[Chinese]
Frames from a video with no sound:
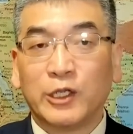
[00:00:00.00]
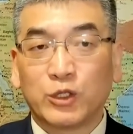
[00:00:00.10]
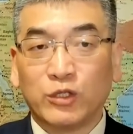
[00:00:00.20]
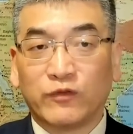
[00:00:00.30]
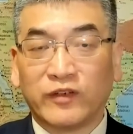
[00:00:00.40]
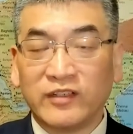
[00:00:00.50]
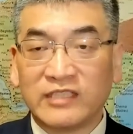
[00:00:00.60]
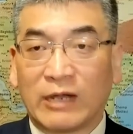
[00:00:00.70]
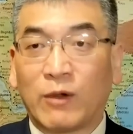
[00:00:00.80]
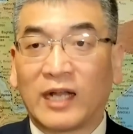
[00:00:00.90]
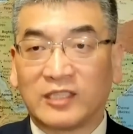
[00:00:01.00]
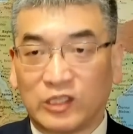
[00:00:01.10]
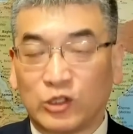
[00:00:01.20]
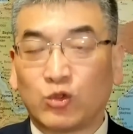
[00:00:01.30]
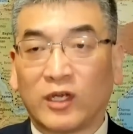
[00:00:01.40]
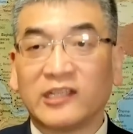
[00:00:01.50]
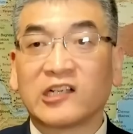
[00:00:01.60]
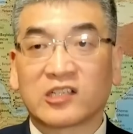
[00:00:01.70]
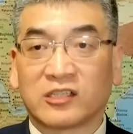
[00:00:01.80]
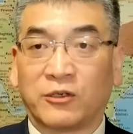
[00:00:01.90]
去风险化极端
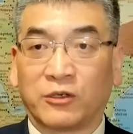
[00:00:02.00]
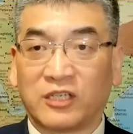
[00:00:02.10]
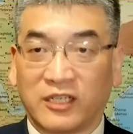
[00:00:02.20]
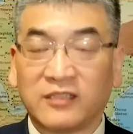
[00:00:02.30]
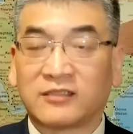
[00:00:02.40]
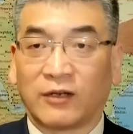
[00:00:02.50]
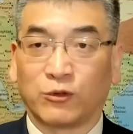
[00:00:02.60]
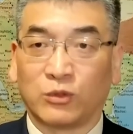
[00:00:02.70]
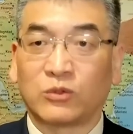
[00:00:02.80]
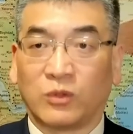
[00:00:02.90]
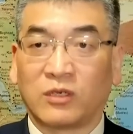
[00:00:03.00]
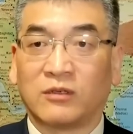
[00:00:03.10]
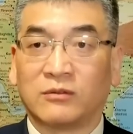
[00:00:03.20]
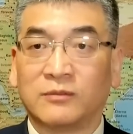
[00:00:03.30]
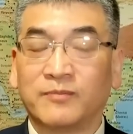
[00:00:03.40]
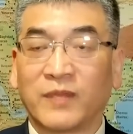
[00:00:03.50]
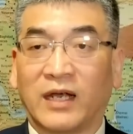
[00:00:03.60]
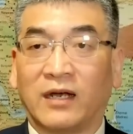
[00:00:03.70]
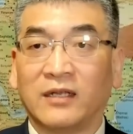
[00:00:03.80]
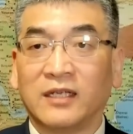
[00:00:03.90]
的时候可以等于脱钩
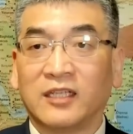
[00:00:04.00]
啊。